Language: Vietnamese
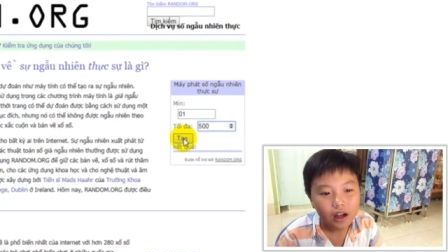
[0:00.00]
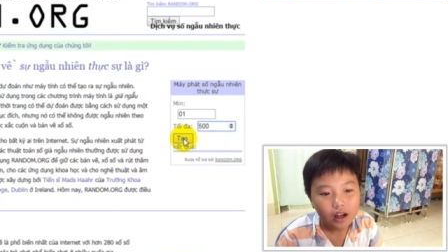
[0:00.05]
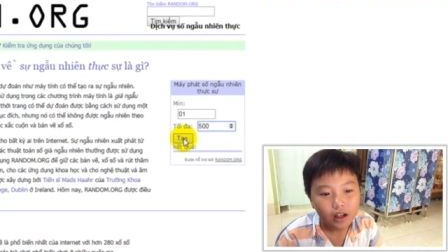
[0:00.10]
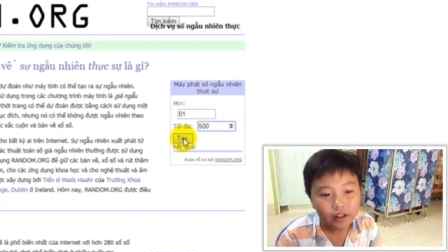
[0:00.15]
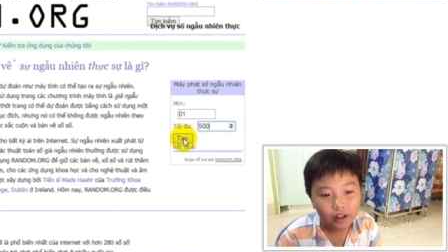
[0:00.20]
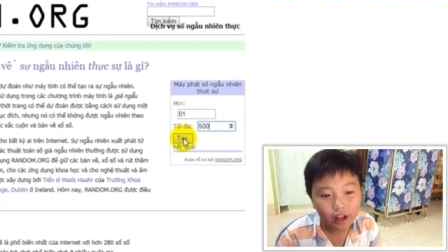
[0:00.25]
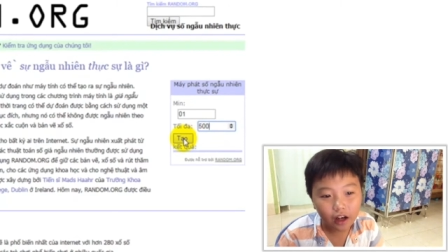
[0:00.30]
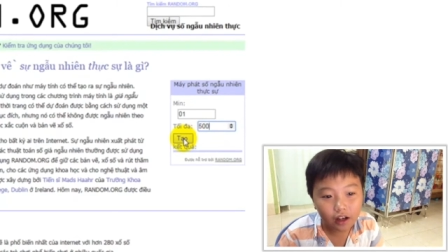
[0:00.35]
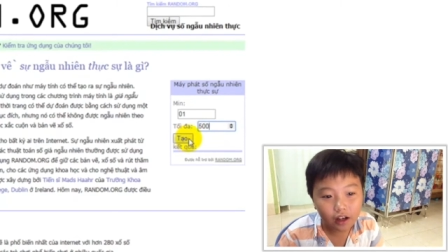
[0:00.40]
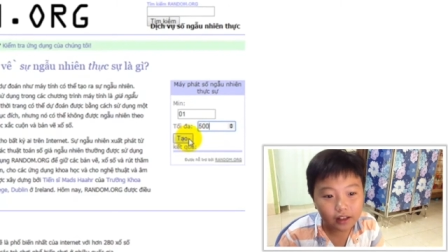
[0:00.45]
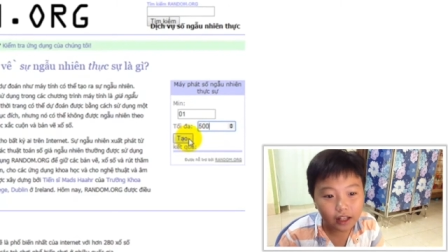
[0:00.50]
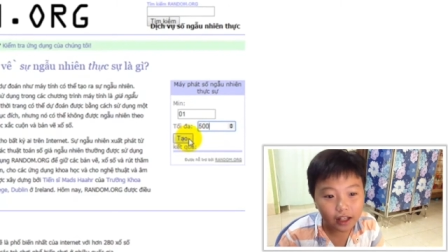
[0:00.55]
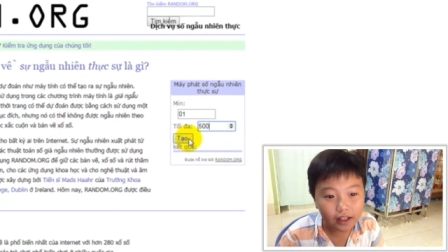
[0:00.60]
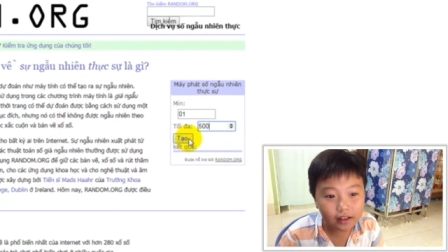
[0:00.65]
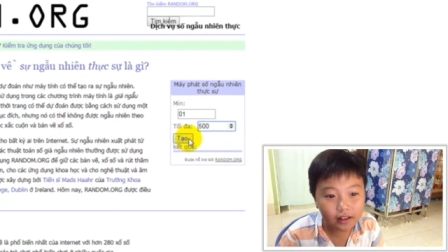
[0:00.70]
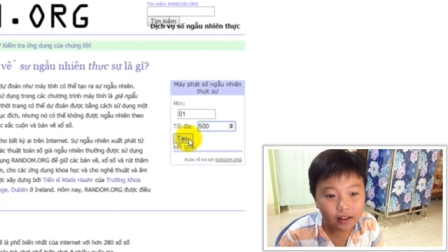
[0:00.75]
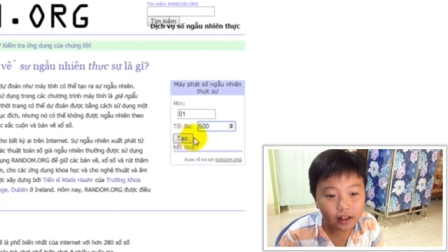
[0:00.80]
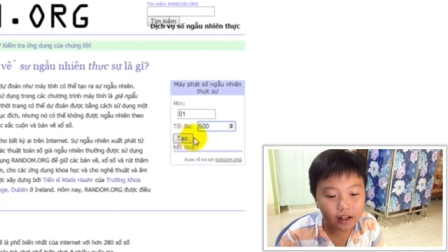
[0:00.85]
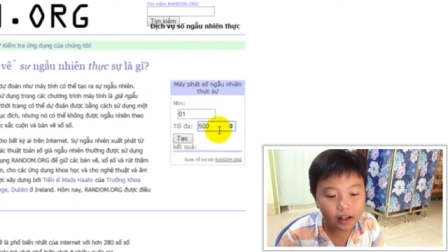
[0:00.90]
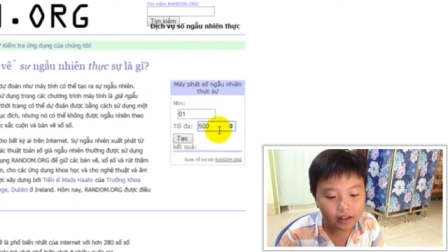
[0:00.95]
vẫn có thể
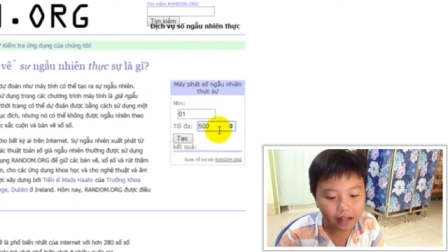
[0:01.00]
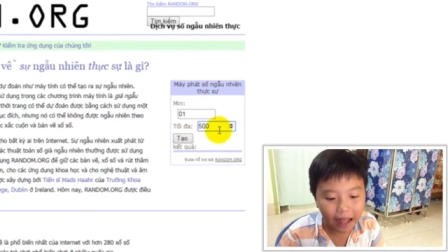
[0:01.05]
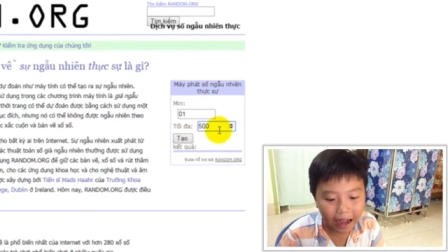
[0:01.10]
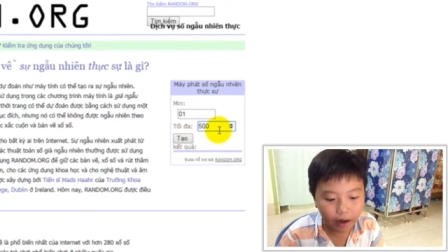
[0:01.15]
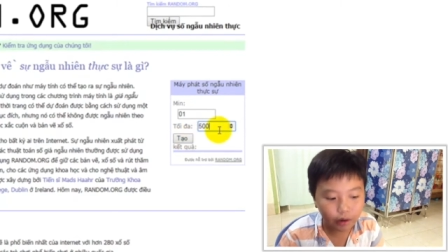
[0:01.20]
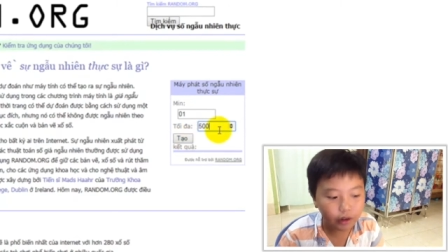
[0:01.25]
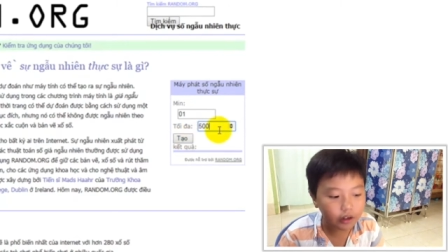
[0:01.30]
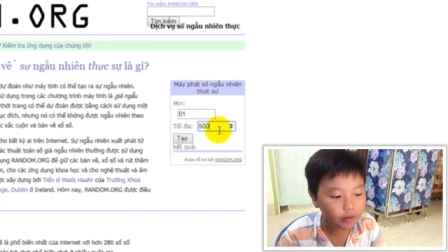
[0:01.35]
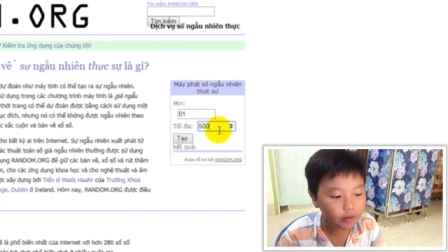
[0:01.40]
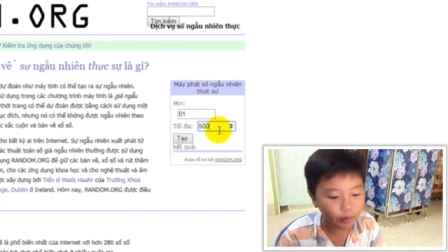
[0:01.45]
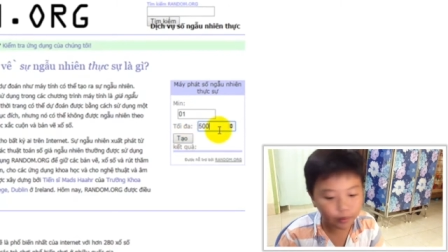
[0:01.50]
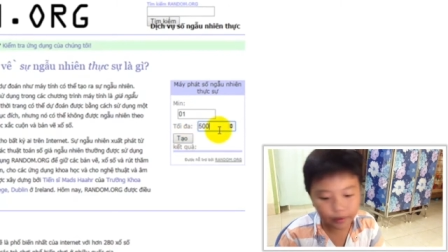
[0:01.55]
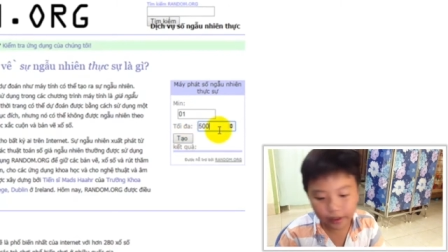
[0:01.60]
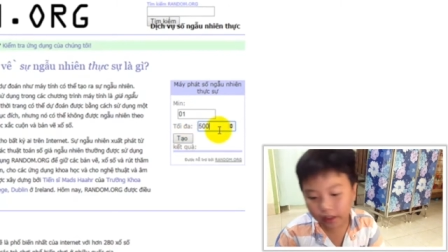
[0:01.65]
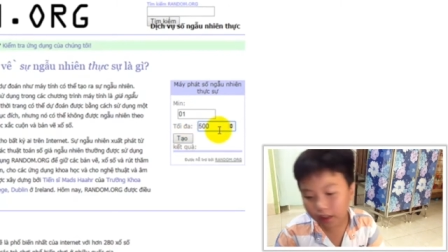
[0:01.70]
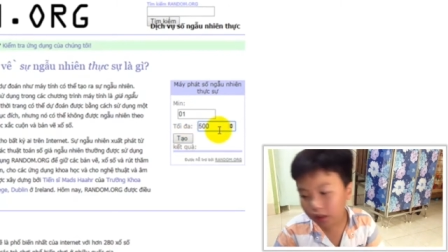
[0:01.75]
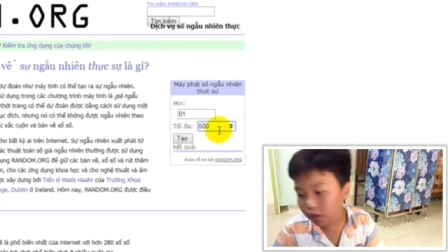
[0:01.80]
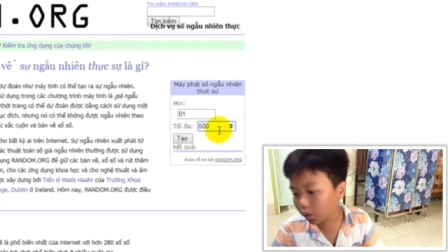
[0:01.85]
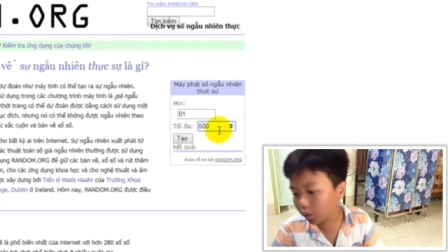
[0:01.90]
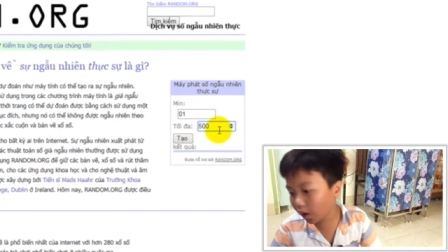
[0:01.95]
tạo ra được một cái
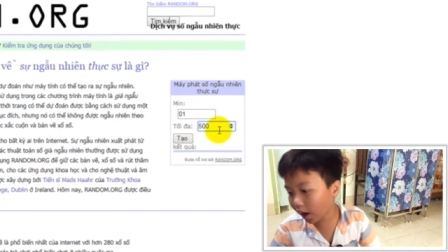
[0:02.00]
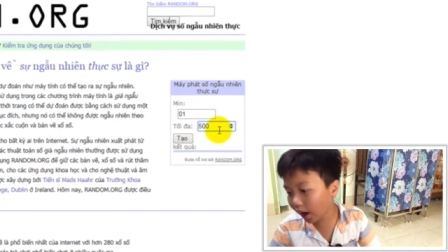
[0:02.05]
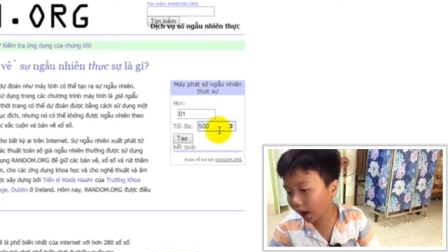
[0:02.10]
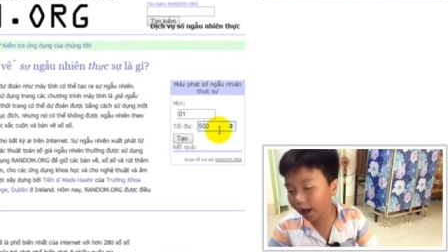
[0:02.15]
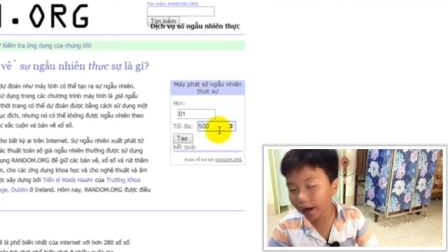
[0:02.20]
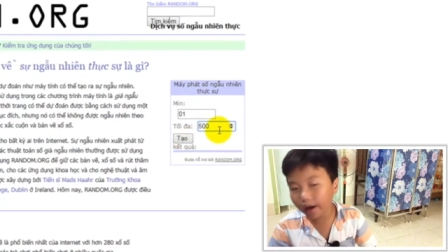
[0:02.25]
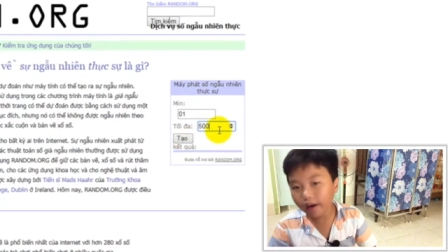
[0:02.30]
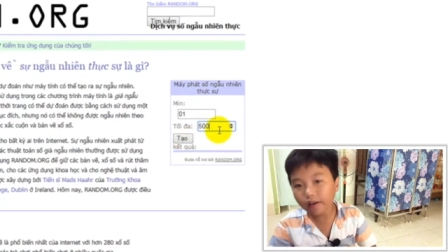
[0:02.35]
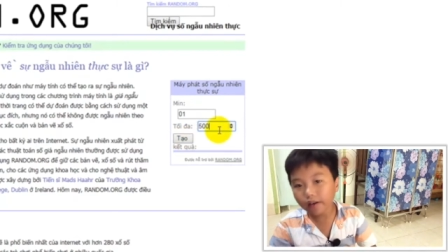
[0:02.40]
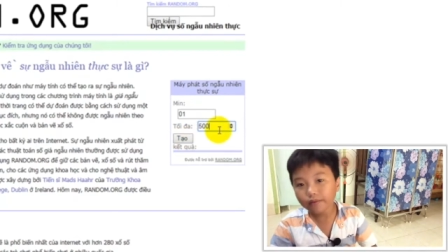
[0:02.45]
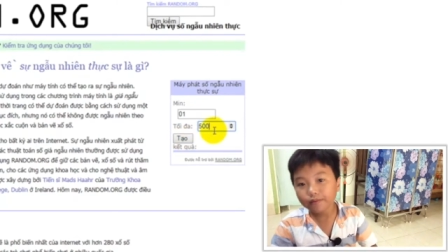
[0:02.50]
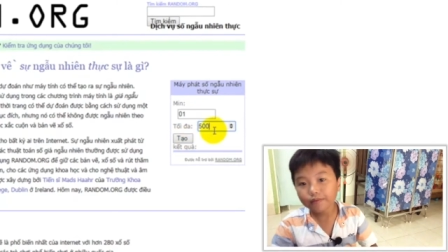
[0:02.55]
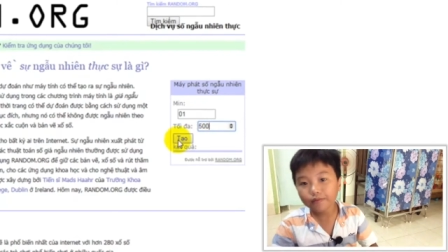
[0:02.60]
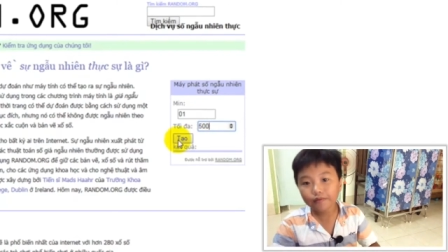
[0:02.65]
kết quả